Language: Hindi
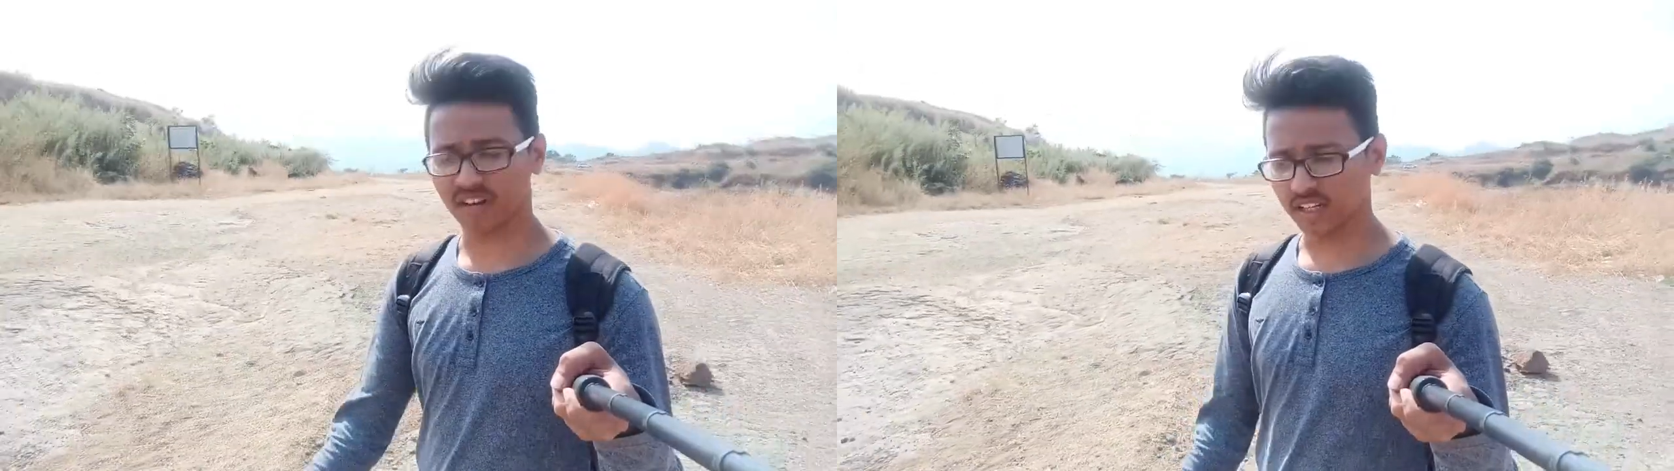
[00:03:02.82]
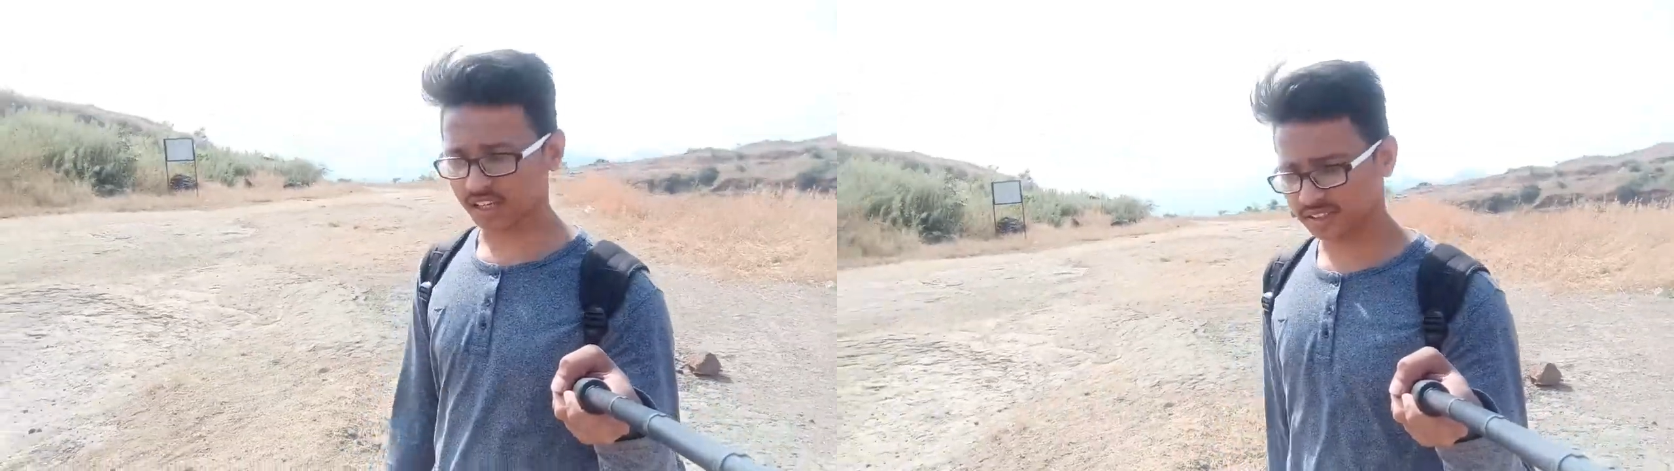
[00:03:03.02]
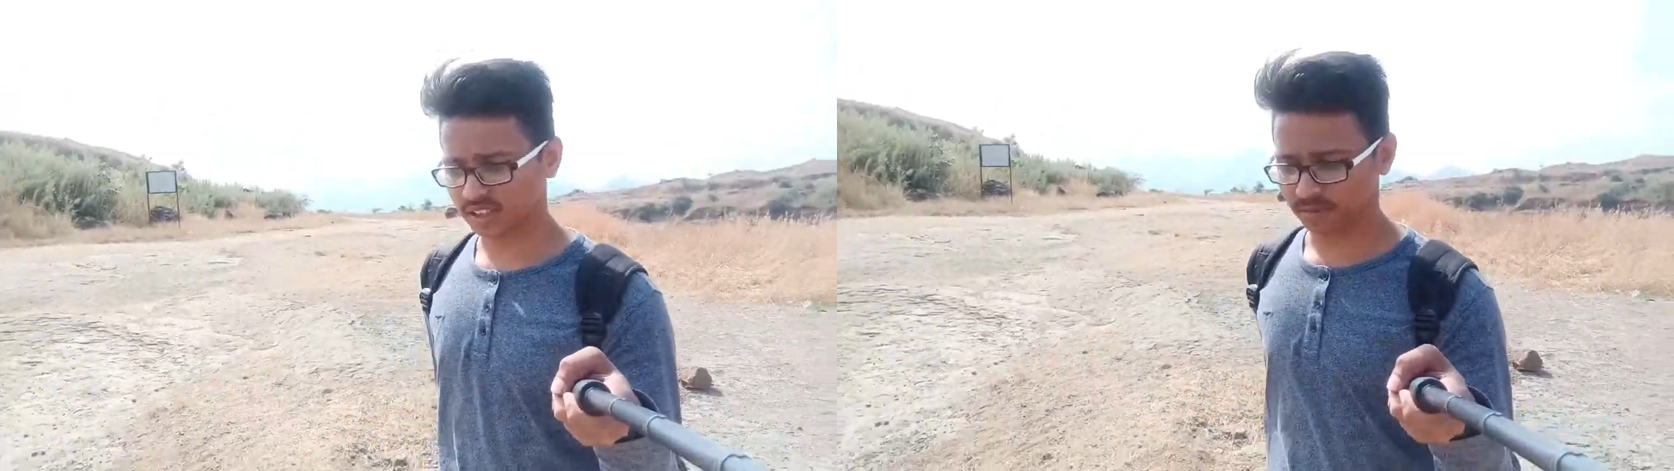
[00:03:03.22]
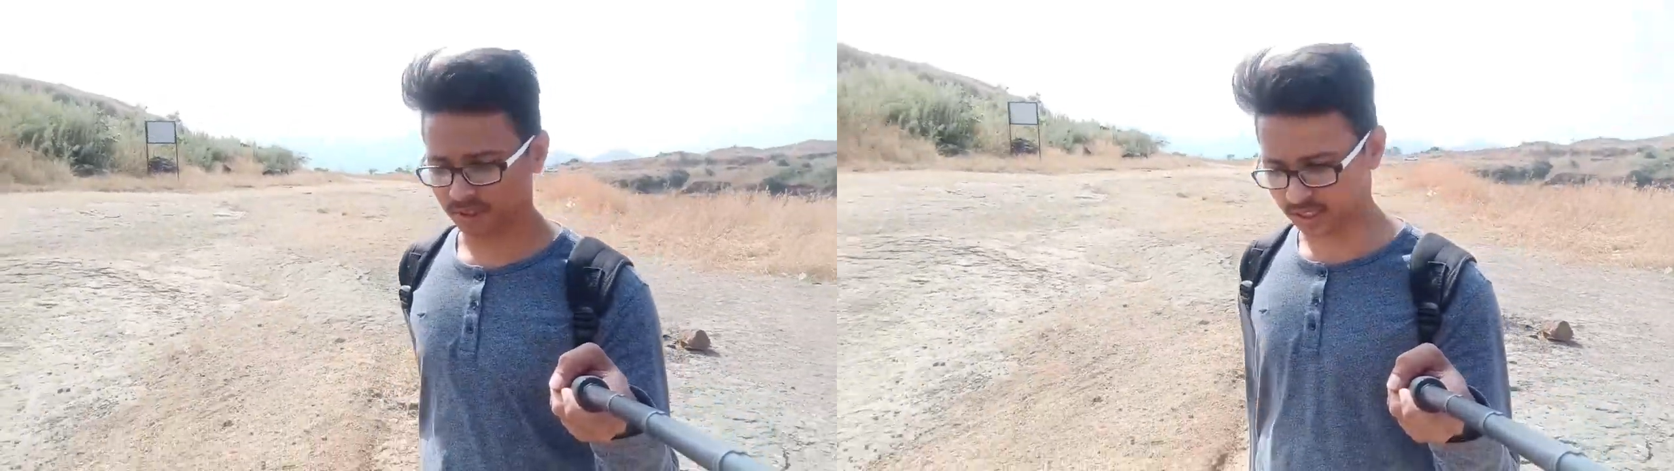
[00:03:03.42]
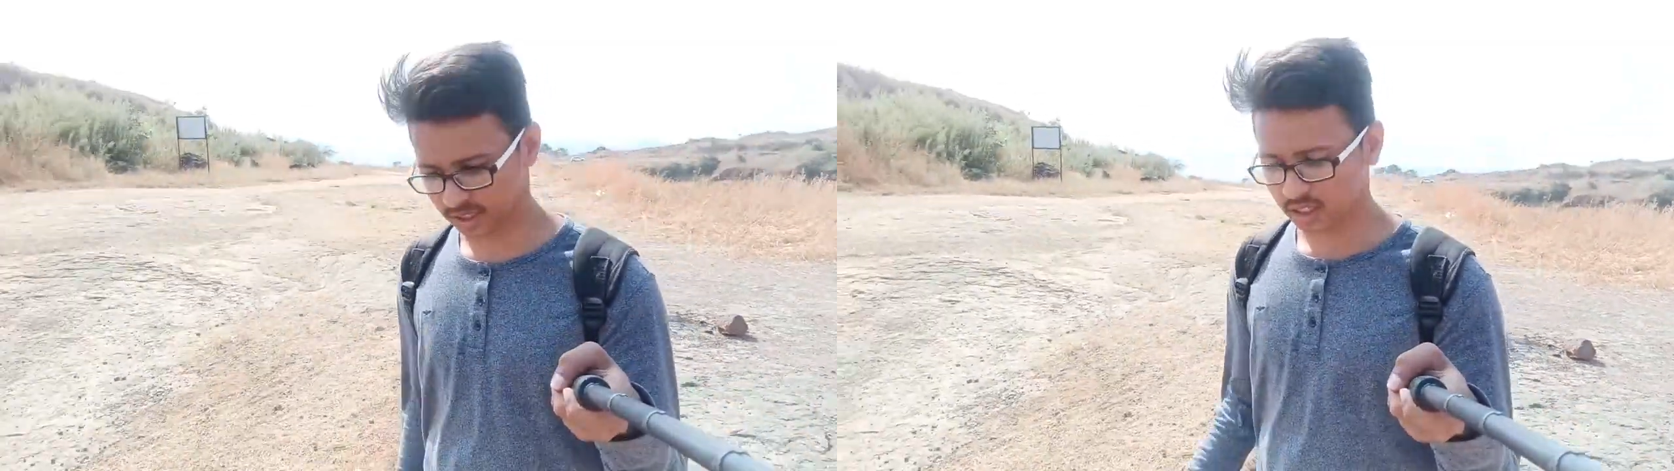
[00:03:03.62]
वाले रीजन
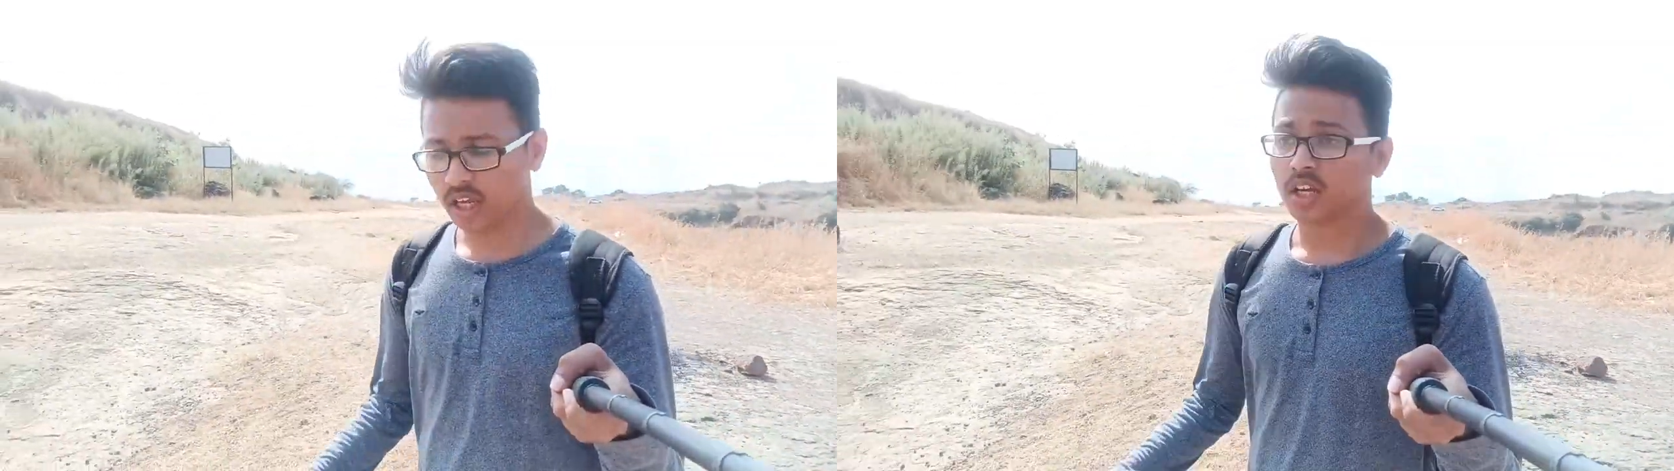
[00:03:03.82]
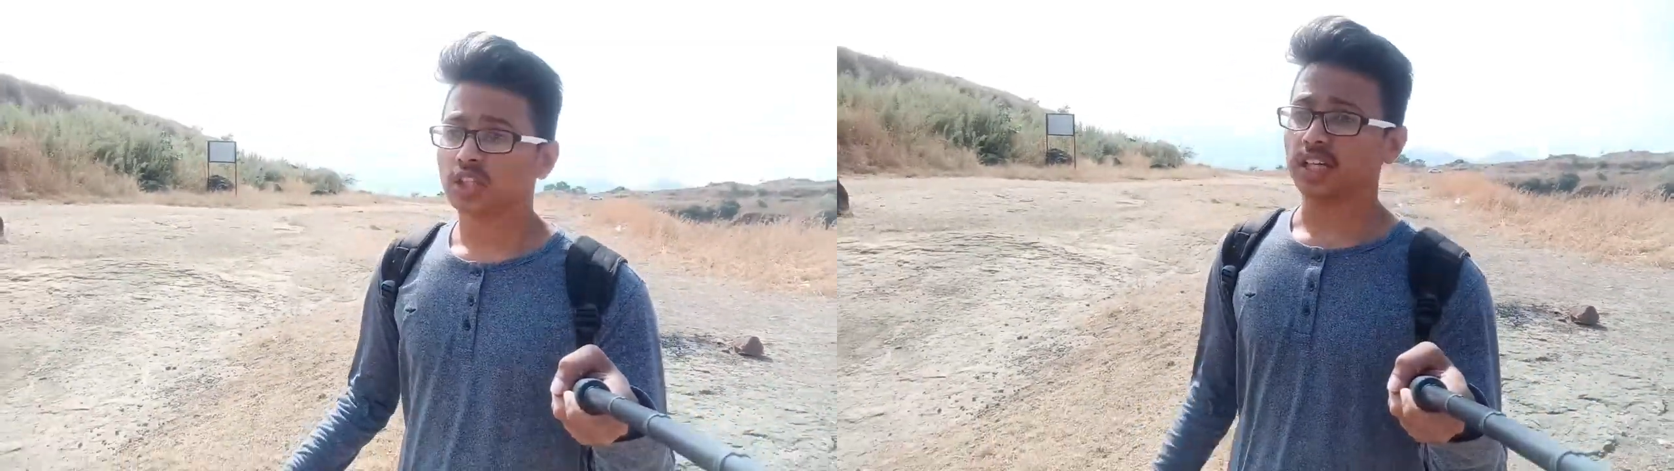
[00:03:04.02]
में हैं